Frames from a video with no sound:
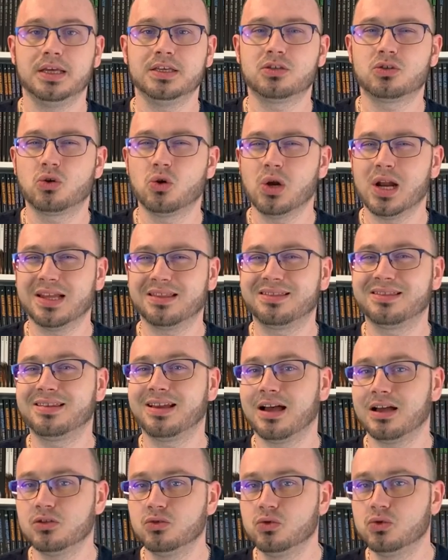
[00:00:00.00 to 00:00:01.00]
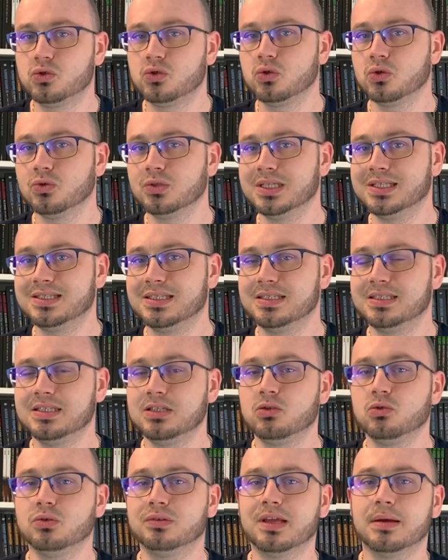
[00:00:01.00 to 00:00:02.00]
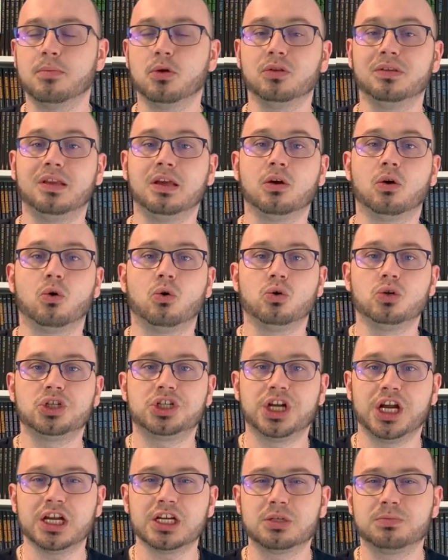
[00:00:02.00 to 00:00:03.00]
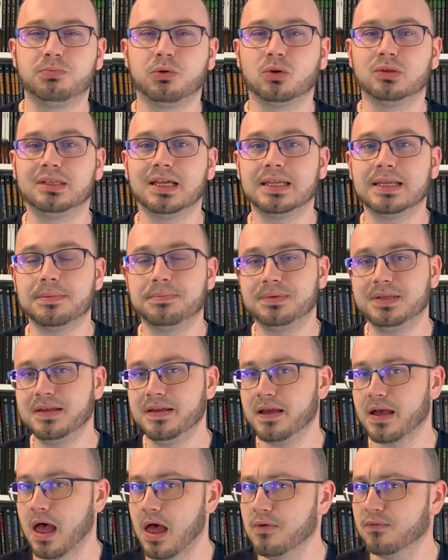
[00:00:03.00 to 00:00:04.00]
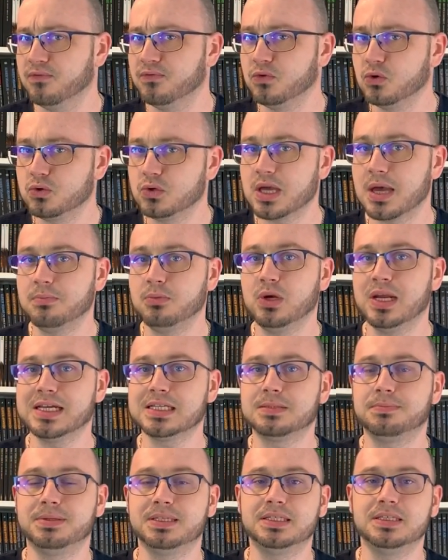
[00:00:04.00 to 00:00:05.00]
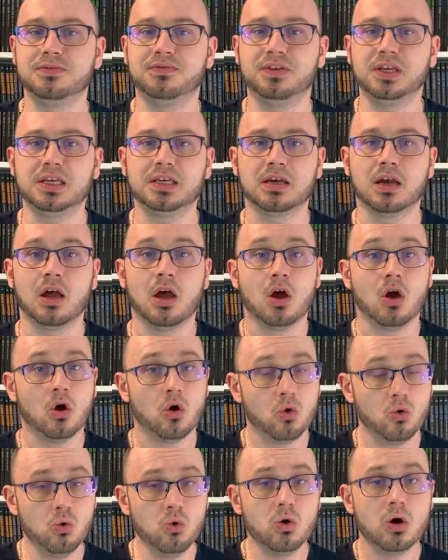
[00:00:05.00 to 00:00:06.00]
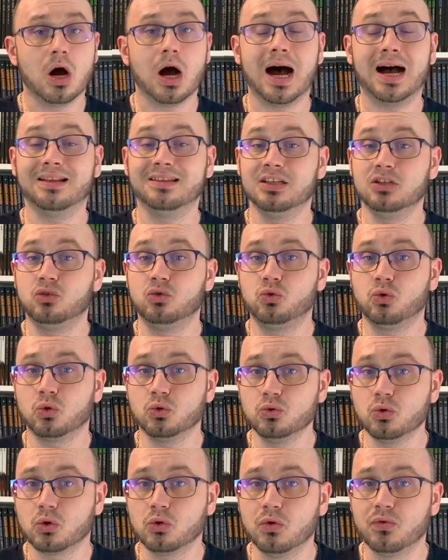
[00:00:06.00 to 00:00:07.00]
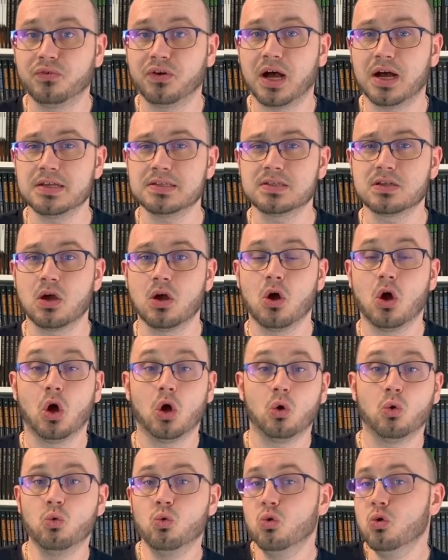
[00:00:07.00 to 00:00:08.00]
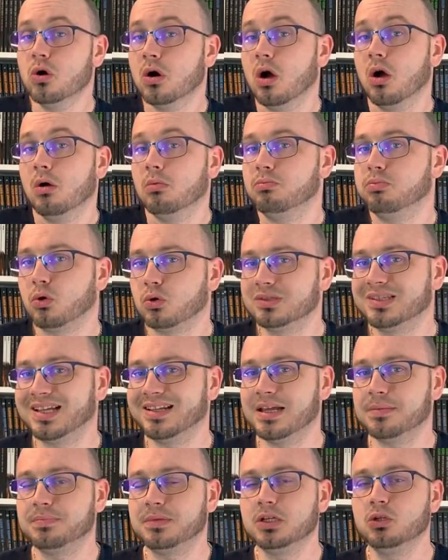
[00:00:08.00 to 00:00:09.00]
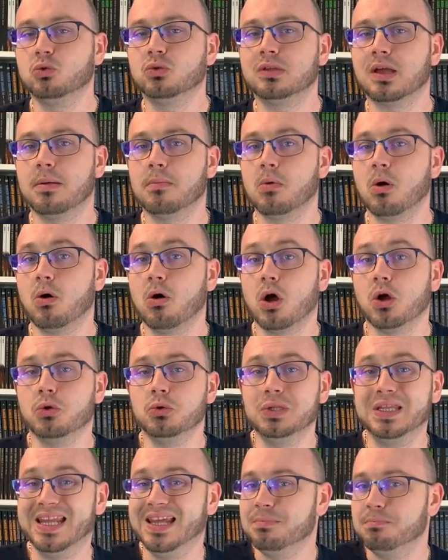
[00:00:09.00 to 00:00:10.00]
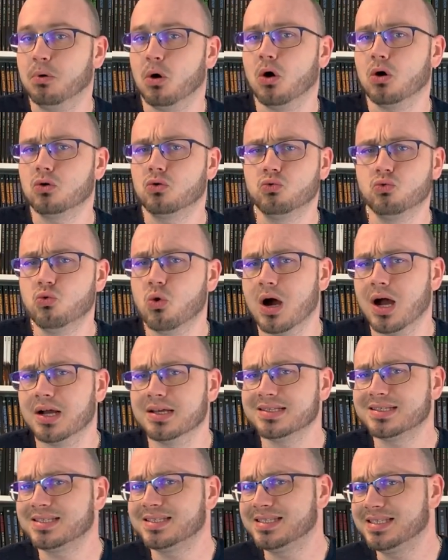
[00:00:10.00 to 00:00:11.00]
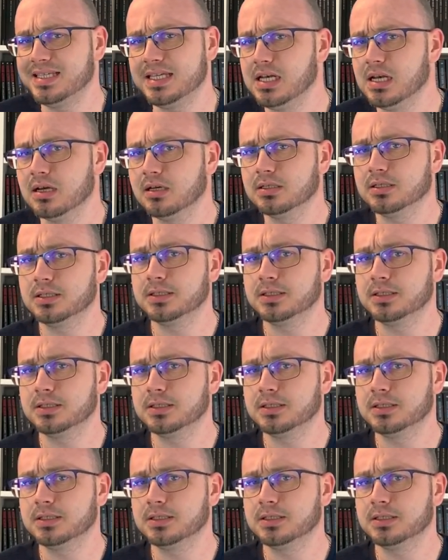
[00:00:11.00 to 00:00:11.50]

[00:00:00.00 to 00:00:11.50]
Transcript: Est-ce que la traduction nécessite notamment des recherches pour t'adapter à un vocabulaire spécifique ou à des tournures de phrases ou pour t'adapter notamment à une époque ou à un style